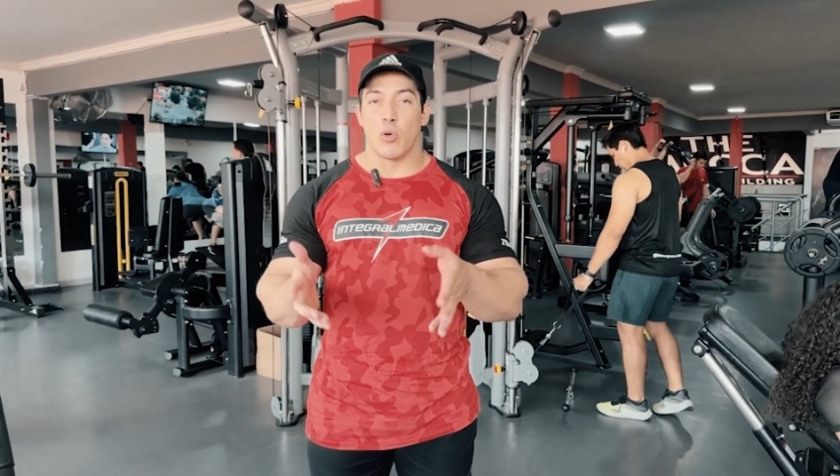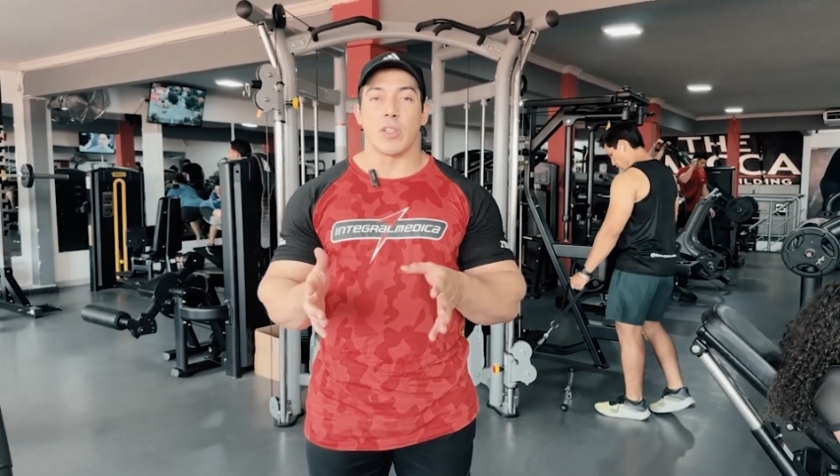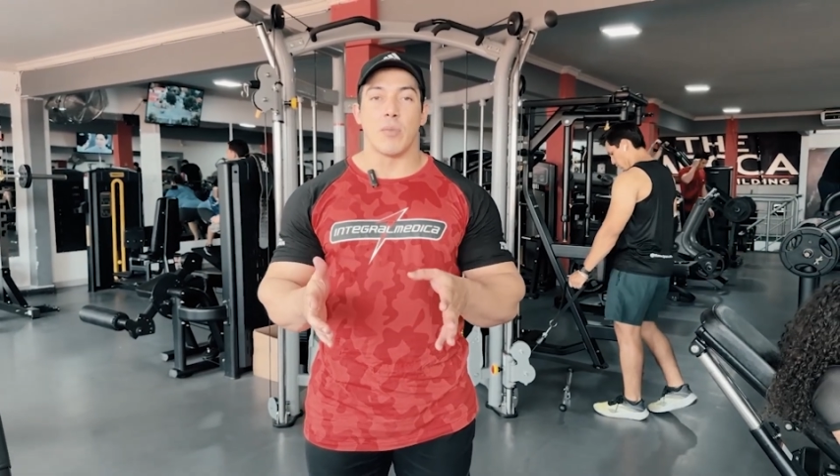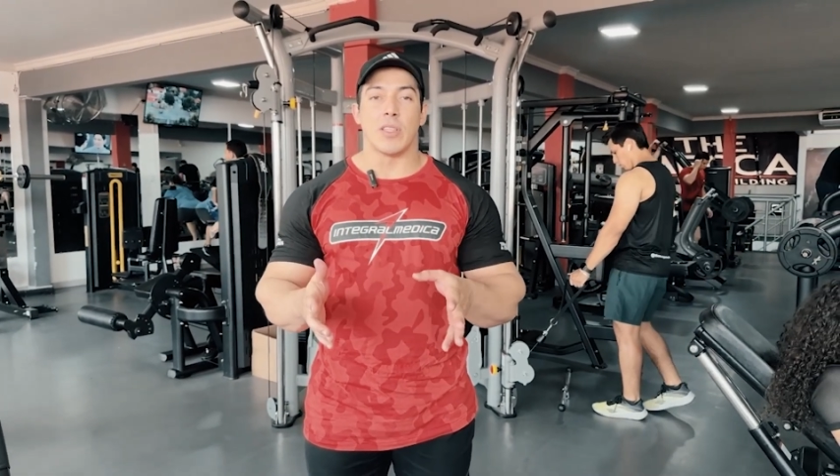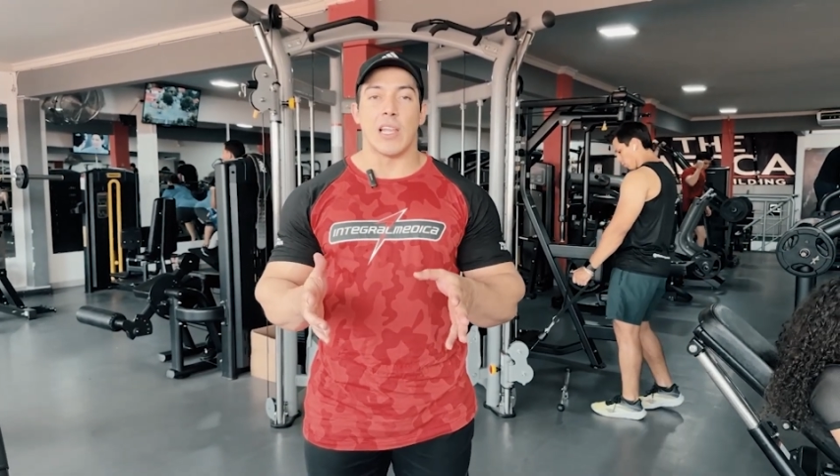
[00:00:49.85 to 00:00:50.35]

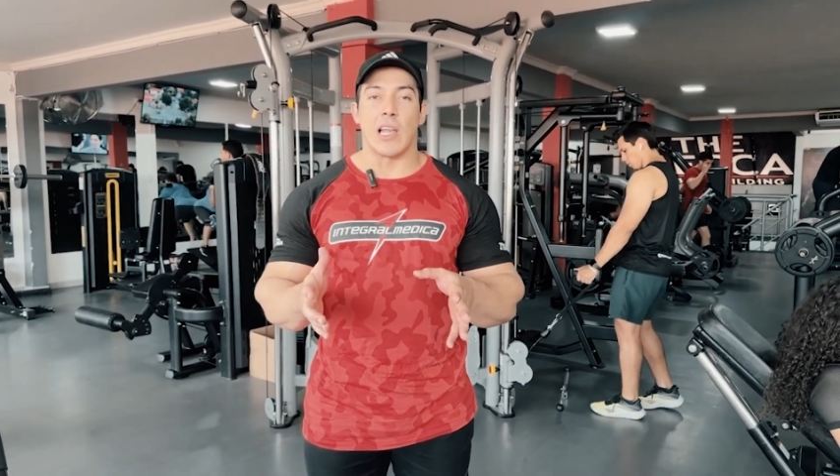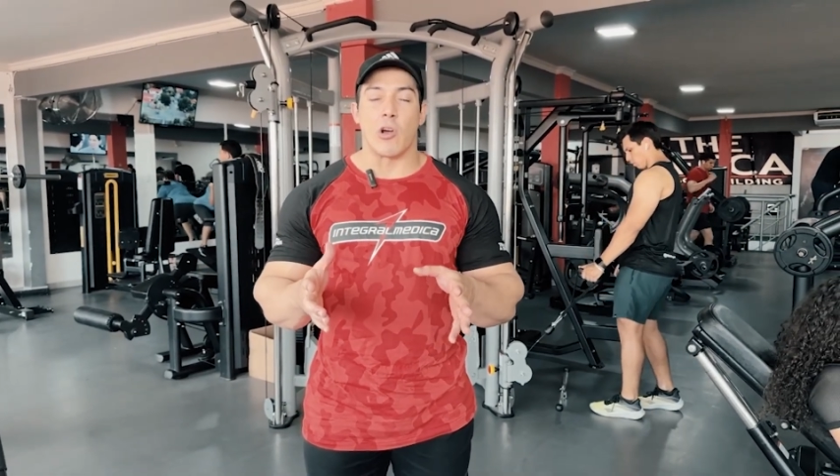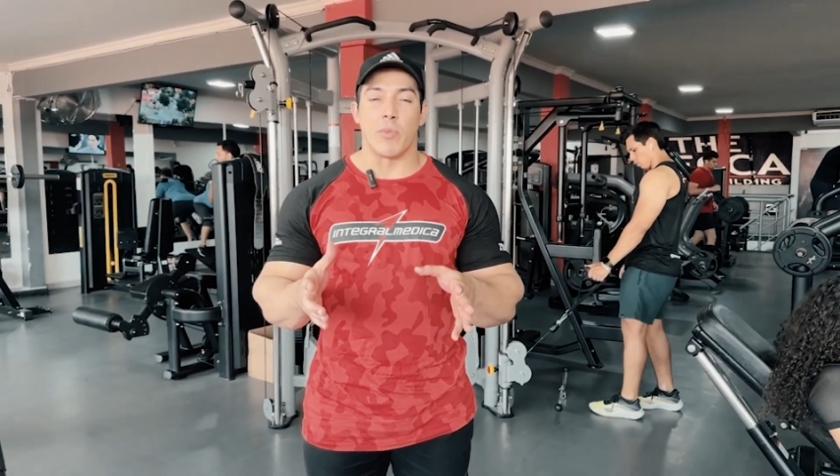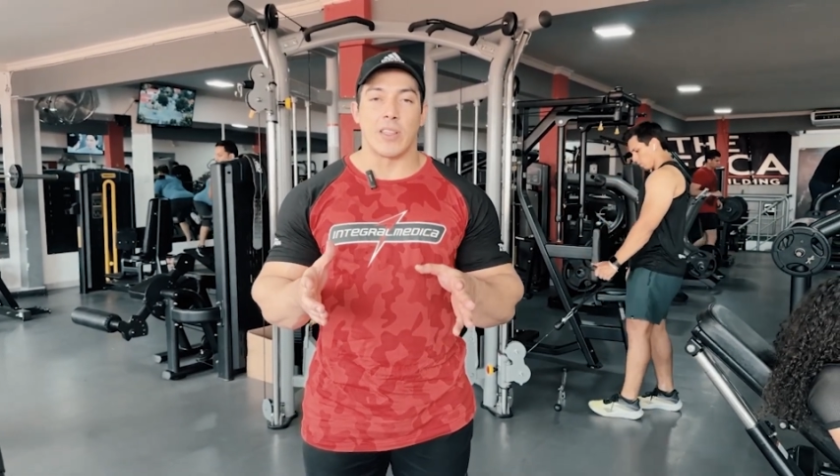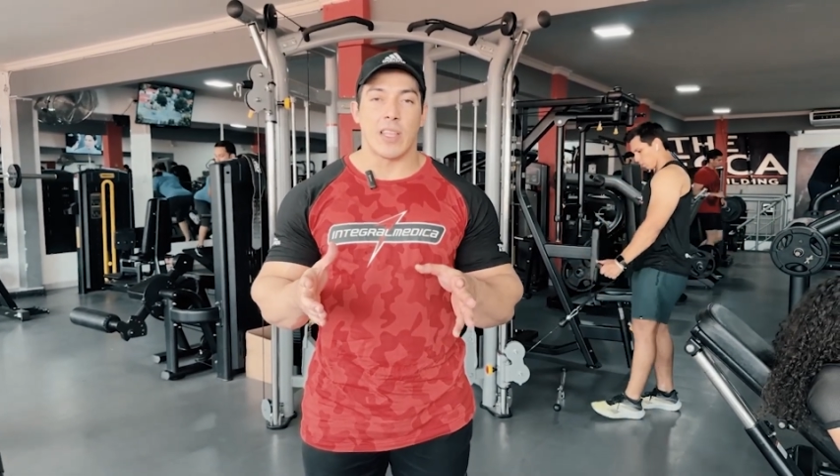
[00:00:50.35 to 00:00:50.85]
justamente les
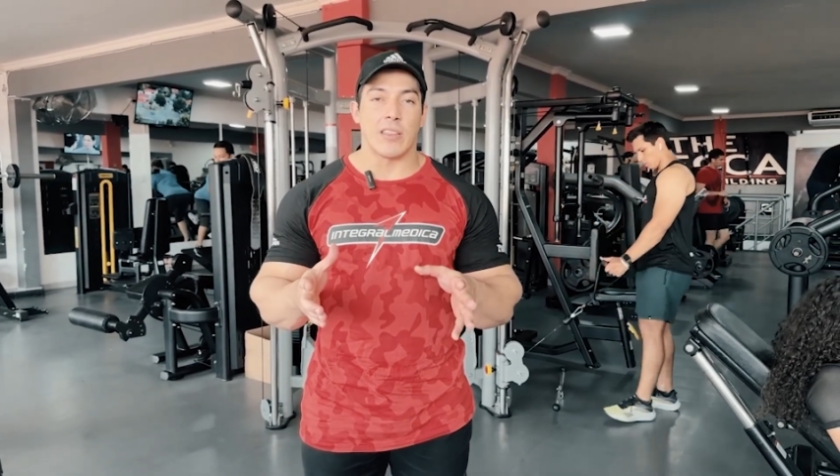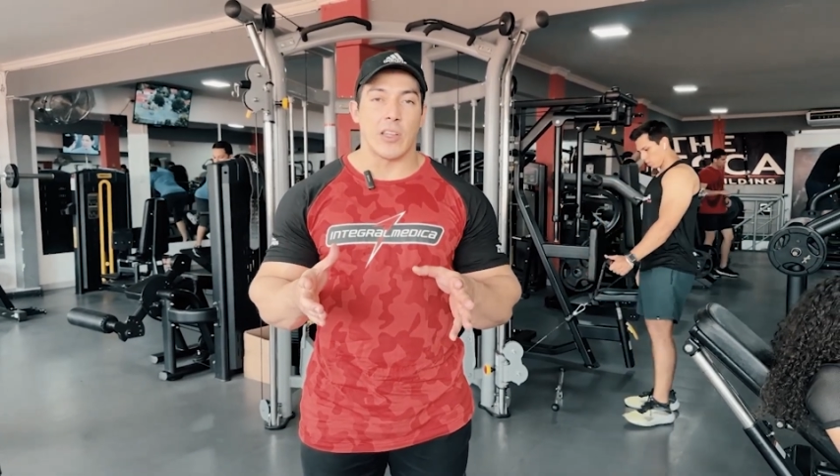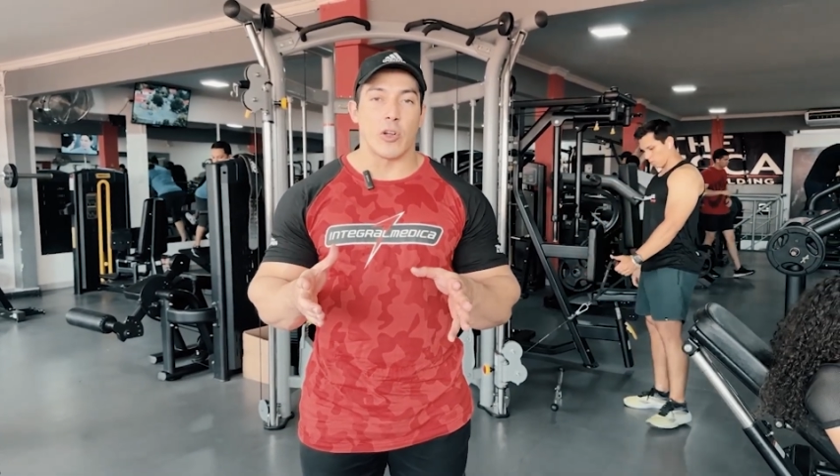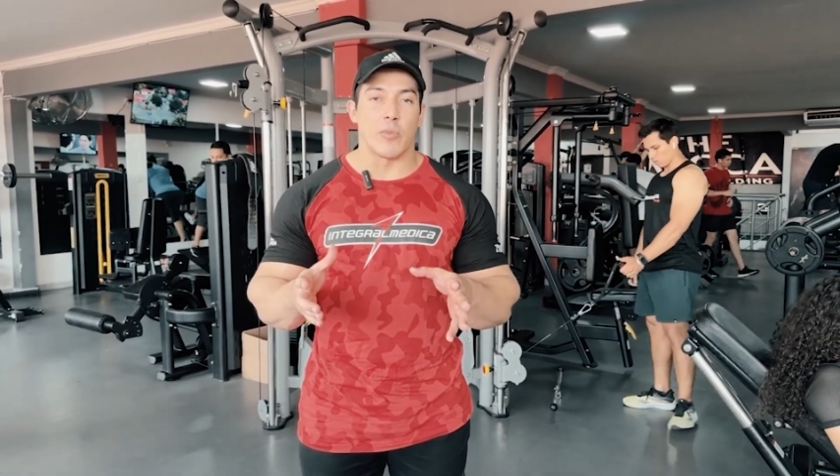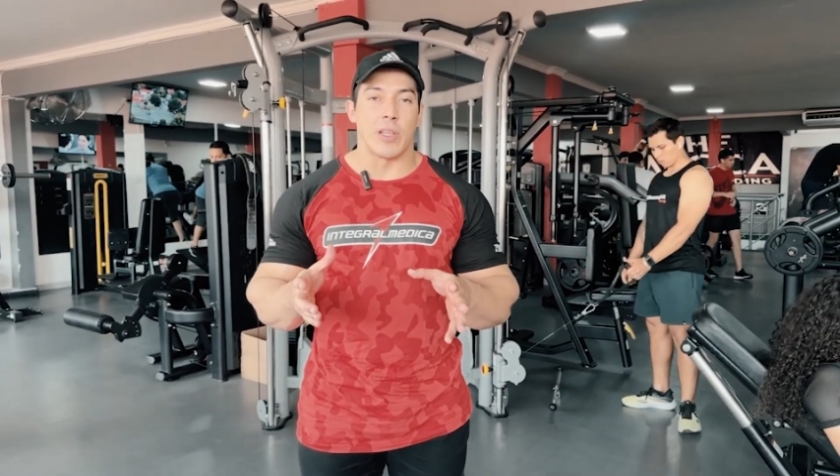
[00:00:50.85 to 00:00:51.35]
comenté
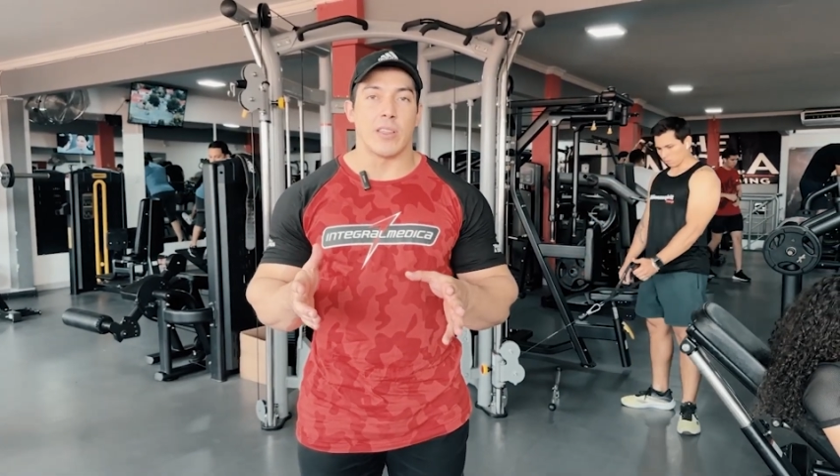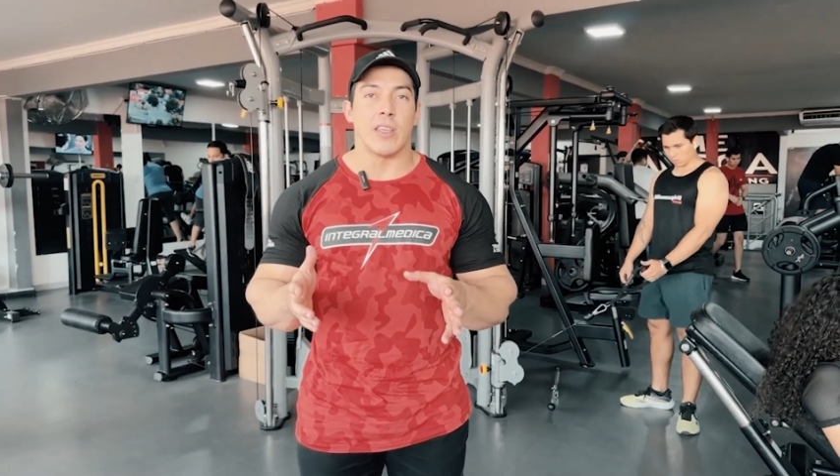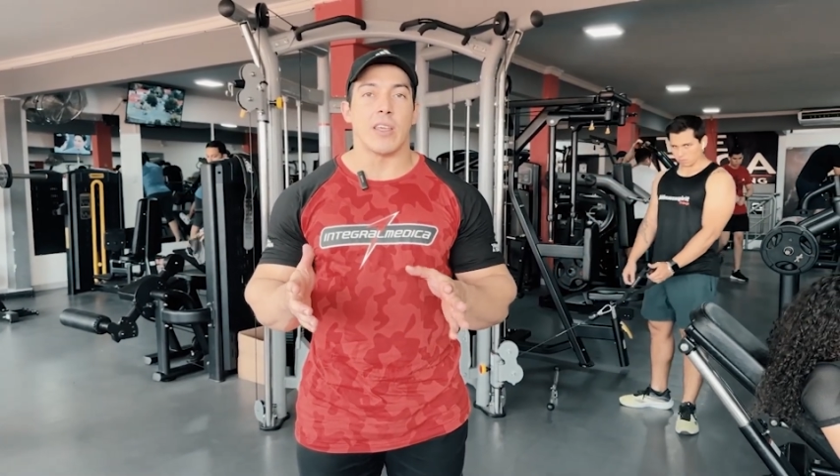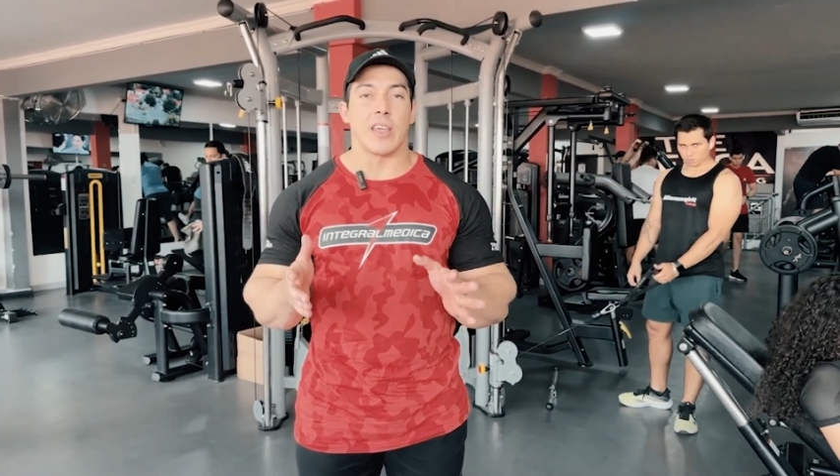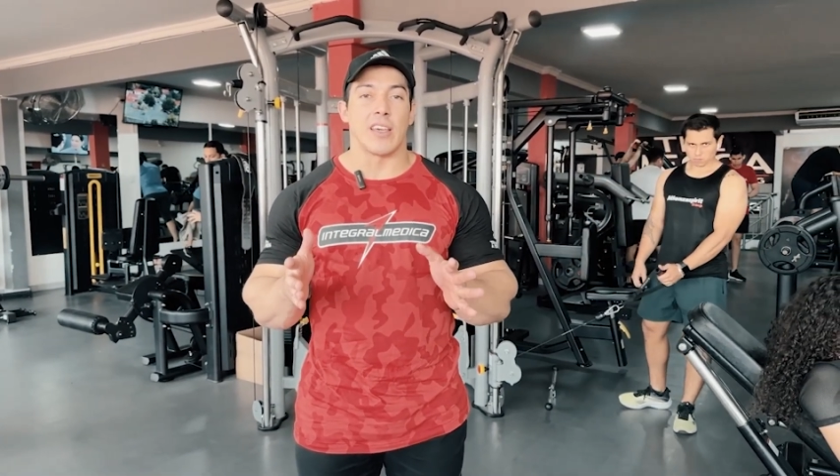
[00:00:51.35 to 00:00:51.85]

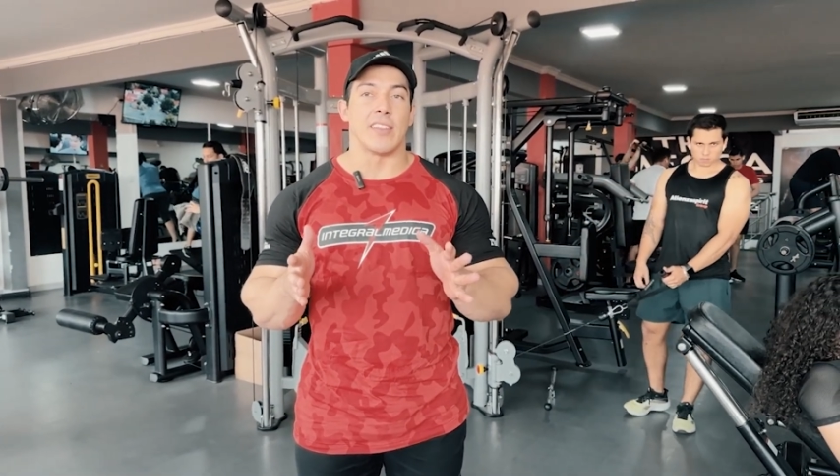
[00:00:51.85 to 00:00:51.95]
anteriormente que